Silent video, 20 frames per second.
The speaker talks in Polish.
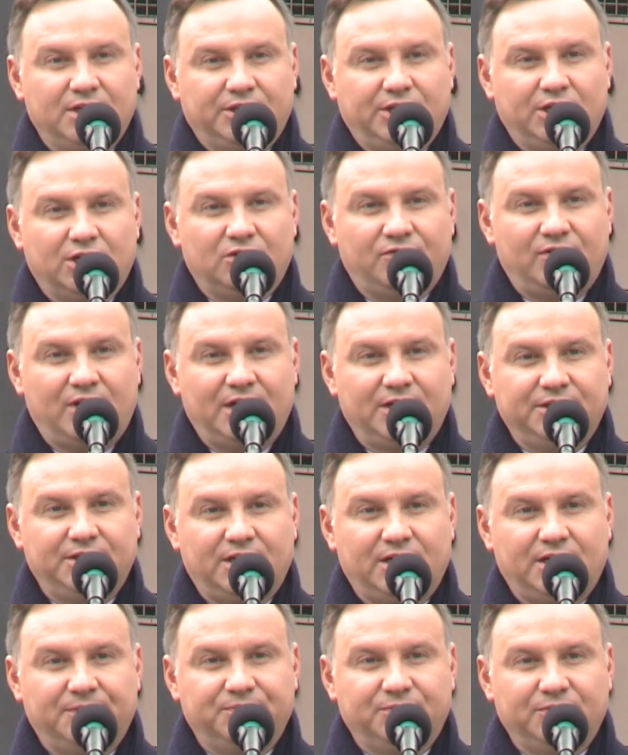
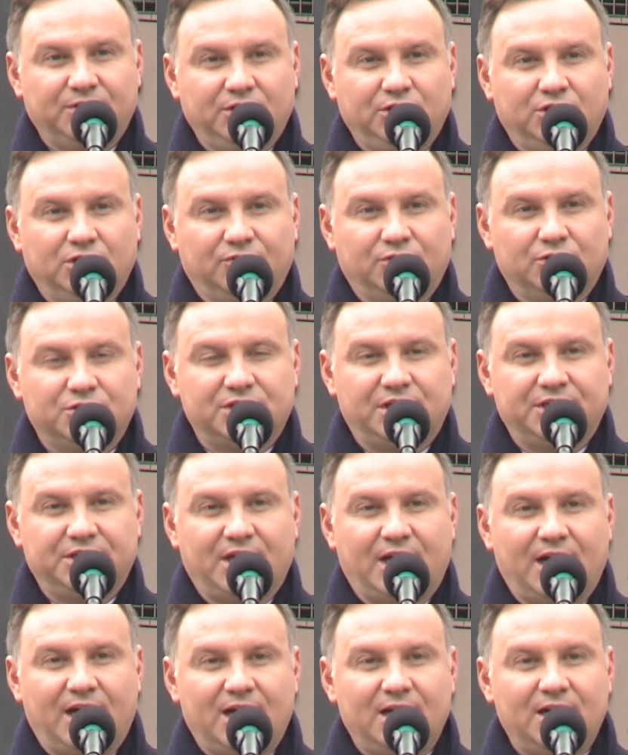kierowania i
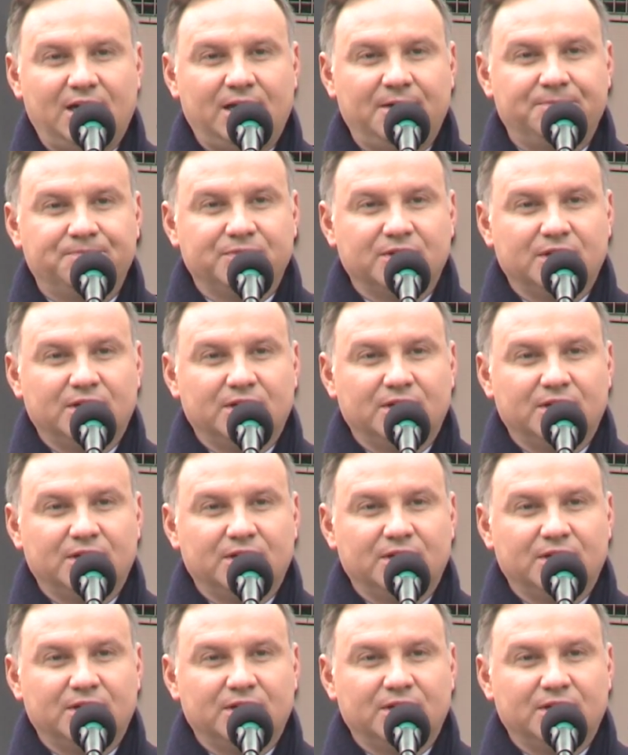dowodzenia. Ale